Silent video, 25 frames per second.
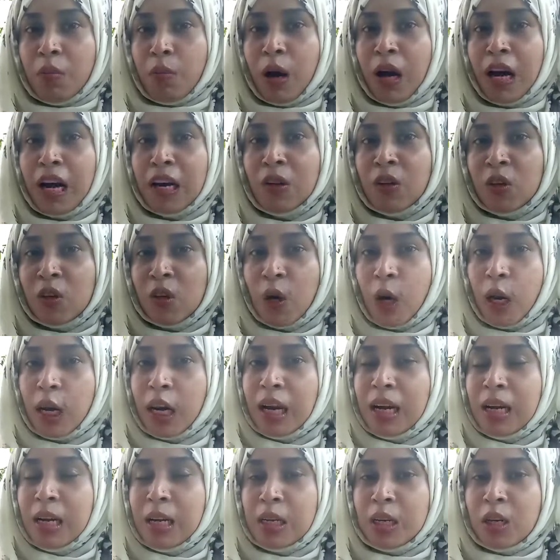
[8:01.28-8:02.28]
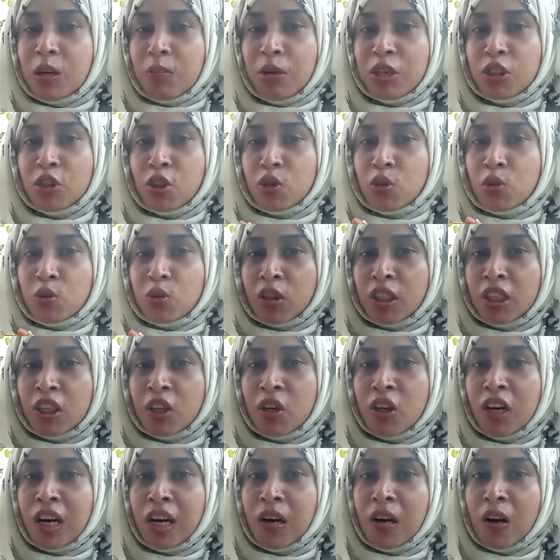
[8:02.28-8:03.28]
ভালো হয় না বাট যতটুকুই
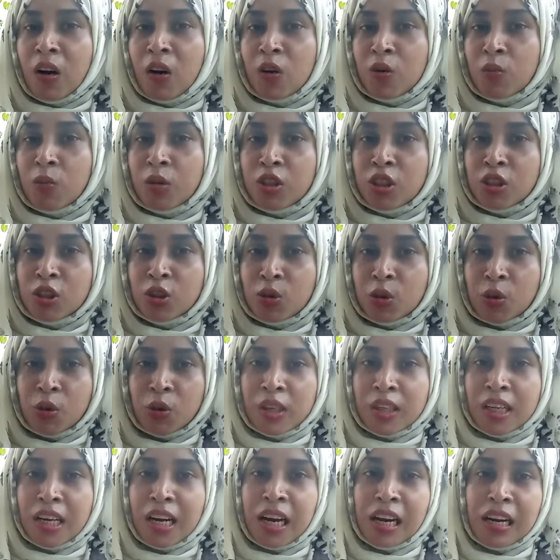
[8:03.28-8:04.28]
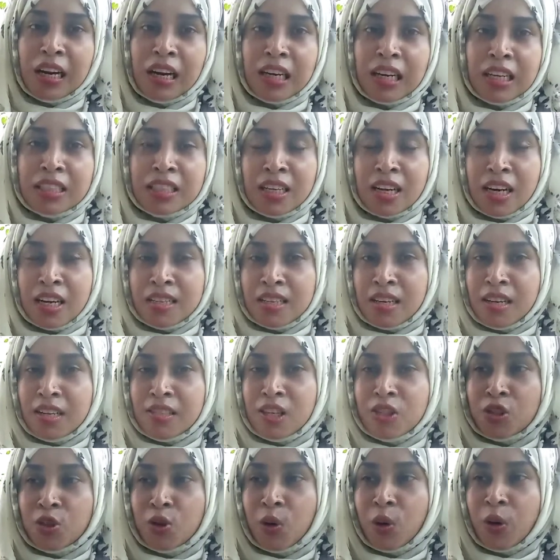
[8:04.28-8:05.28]
হয় আল্লাহ রহমতের শুক্রিয়া আল্লাহর কাছে হাজার
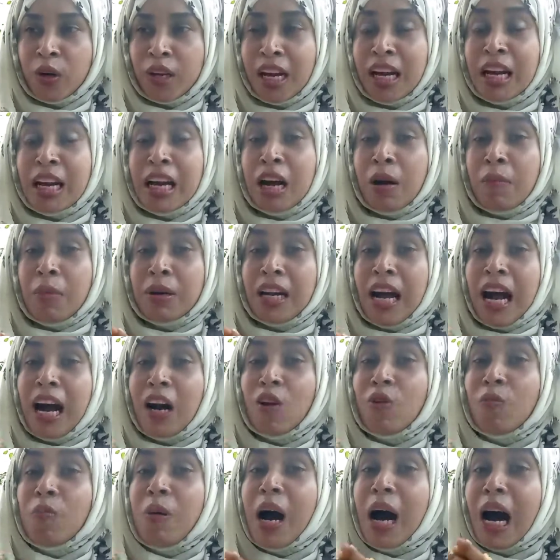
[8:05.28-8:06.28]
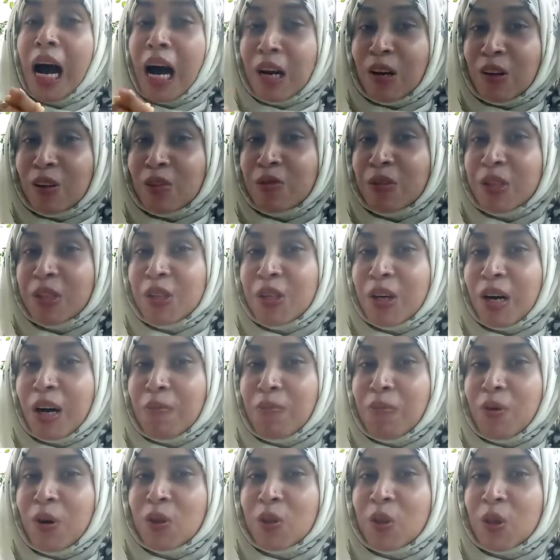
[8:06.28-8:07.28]
হাজার শুক্রিয়া বাট আরও ভালো ভিডিও
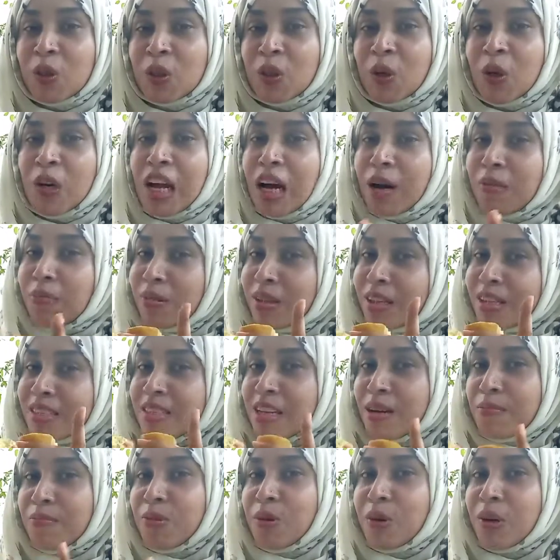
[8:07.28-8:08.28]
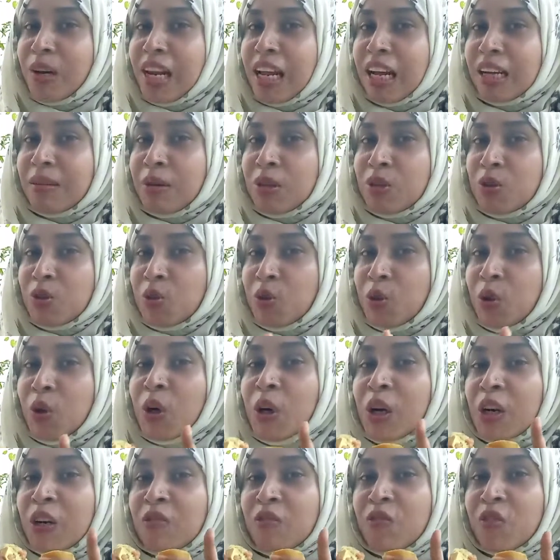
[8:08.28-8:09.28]
আপলোড করতে হলে আপনাদের সাপোর্ট লাগবে তো
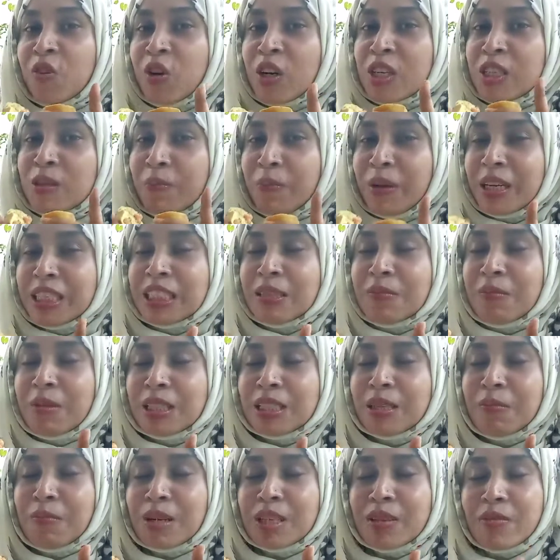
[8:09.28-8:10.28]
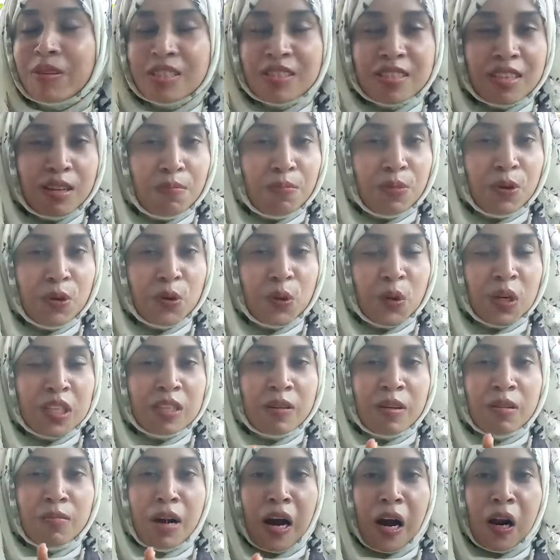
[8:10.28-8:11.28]
ভিউয়ার্স বেশি বেশি বেশি বেশি সাপোর্ট করে
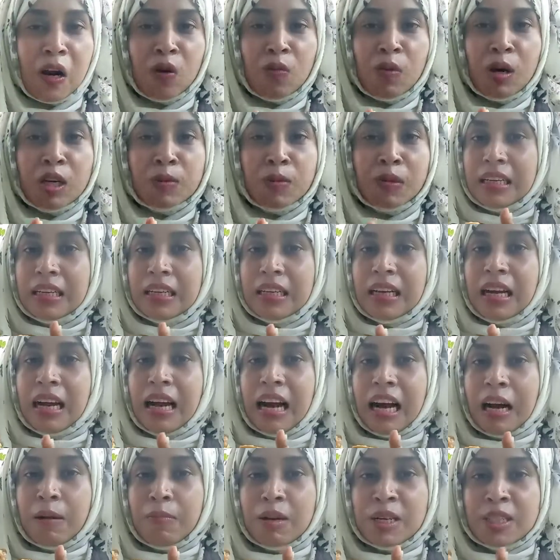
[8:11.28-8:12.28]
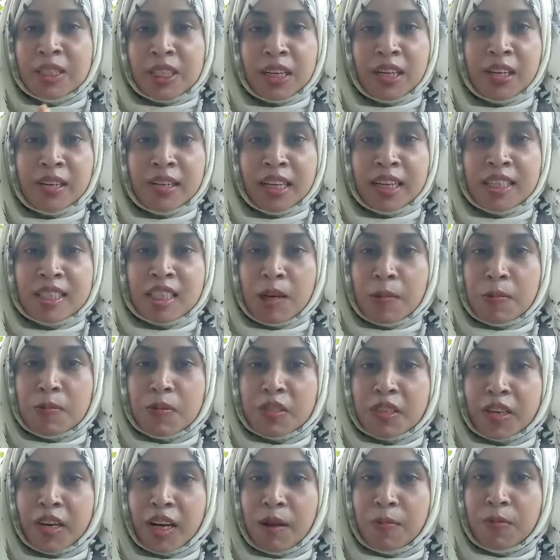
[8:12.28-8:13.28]
যাবেন ভালোবাসবেন আর আমার আমার চ্যানেলটাকে
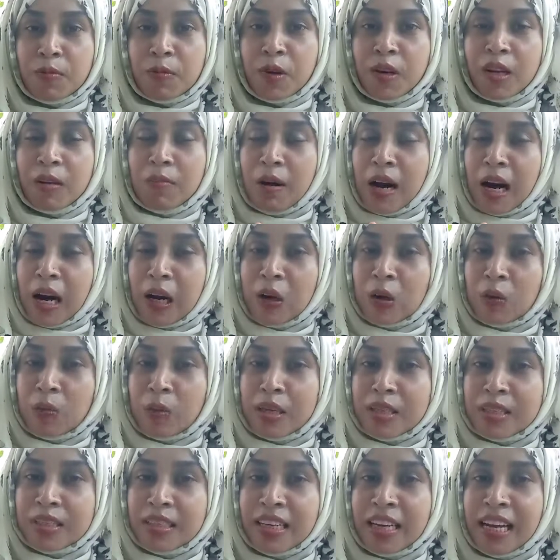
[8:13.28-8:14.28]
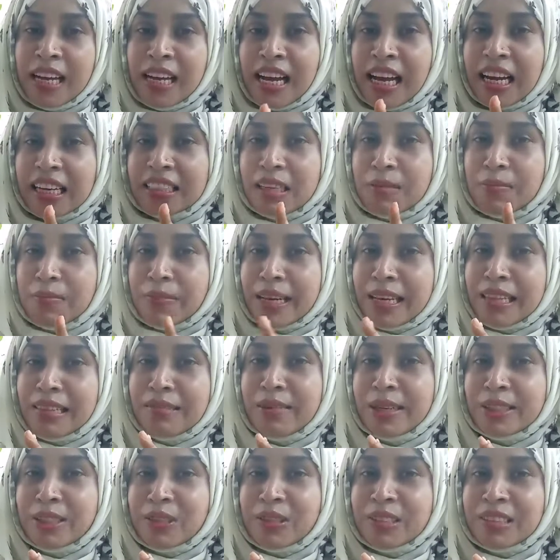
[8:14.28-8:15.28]
সাবস্ক্রাইব করে ভালোবেসে একটা বেল
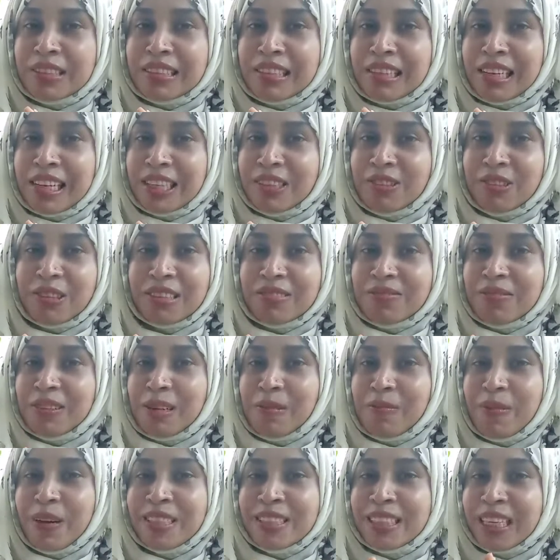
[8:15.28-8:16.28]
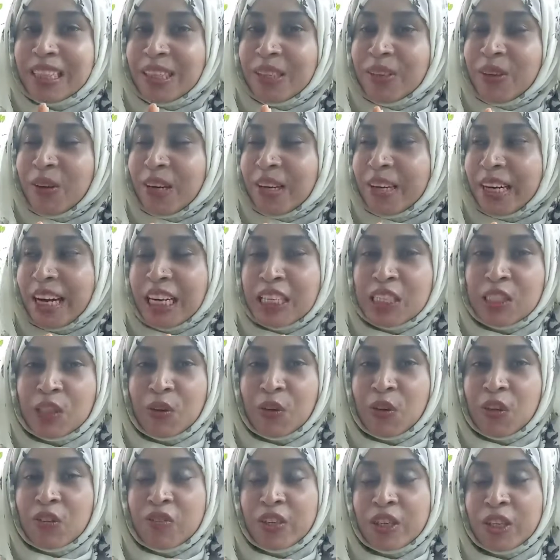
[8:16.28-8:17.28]
বাটন ক্লিক করে ফেলবেন যাতে করে নেক্সট
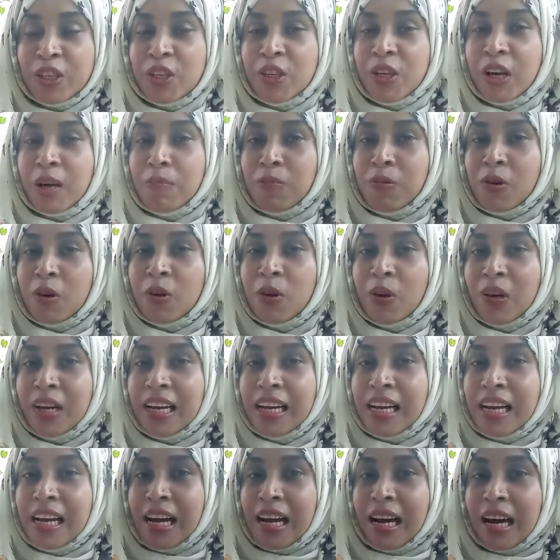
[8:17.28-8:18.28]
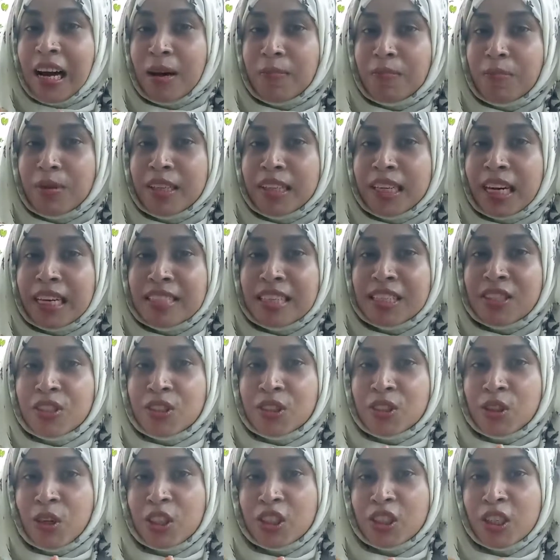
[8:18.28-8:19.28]
কোনো ভিডিও আপলোড হলে আপনাদের কাছে
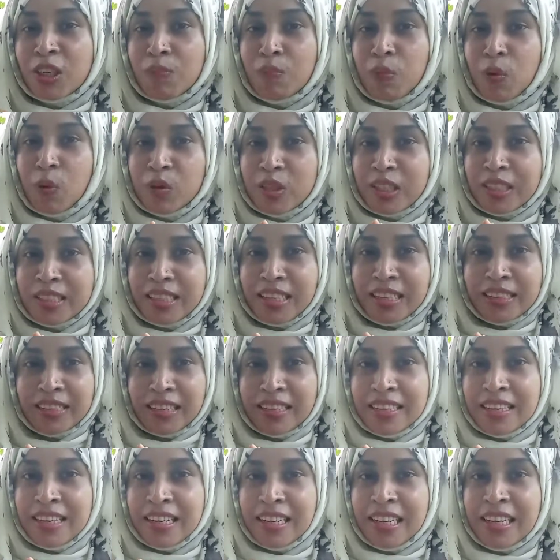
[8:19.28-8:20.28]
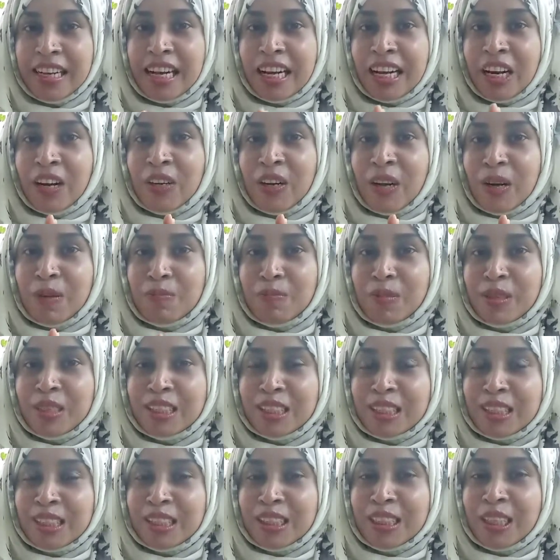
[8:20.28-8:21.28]
সরাসরি পৌঁছে যায় তাই না কারণ আপনাদের
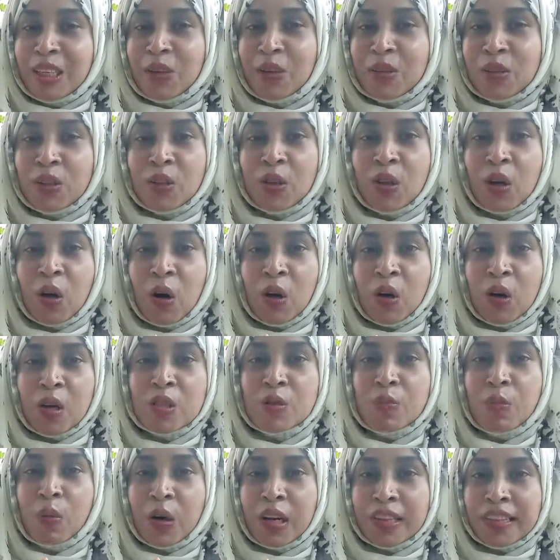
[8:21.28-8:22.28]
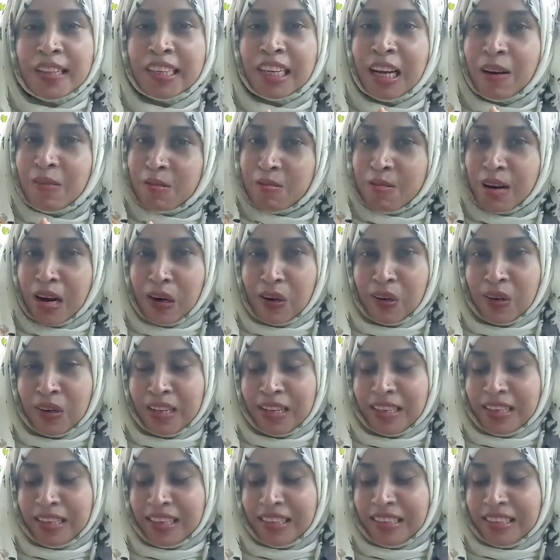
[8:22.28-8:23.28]
সাথে শেয়ার করতে তো অলওয়েজ বলে থেকে আমার ভালো
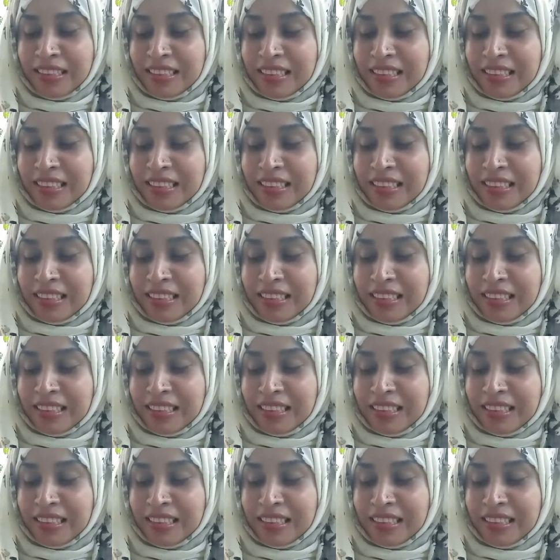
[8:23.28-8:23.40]
লাগে